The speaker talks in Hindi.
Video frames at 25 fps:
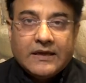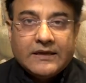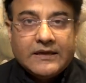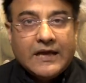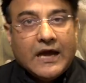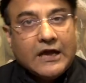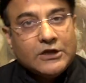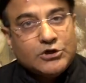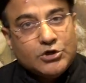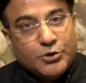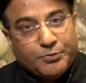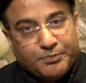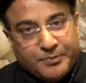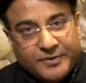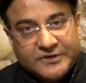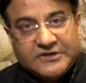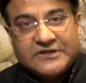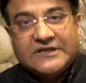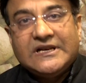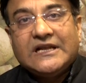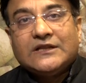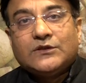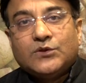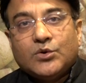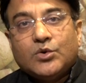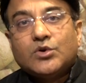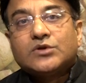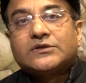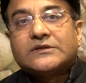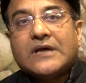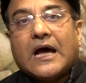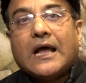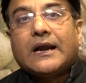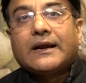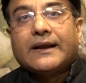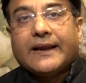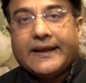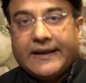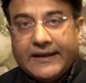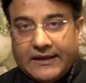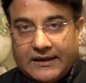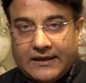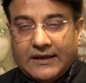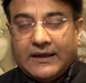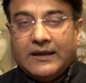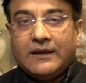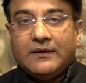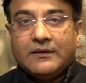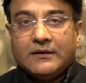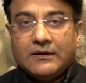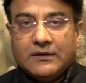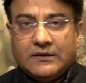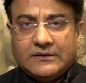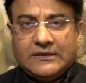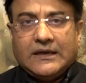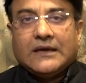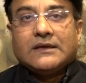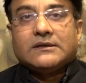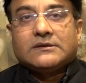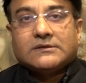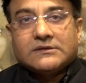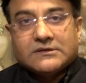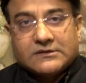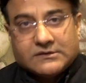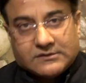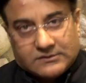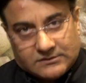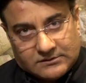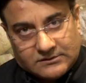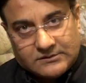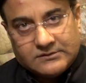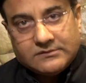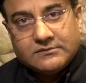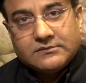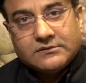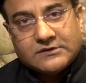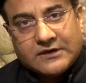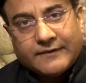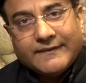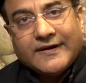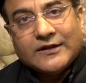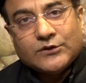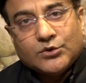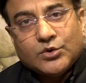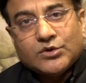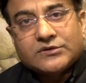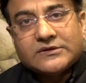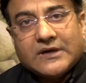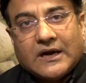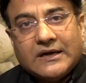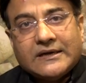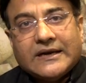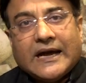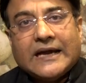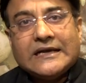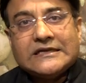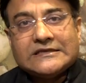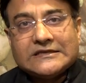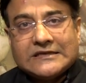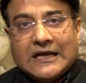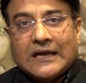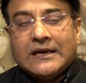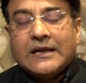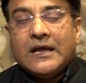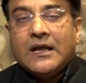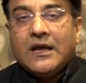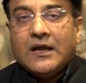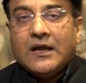यह जो पिछले दो साल रहे हैं या सवा दो साल ढाई साल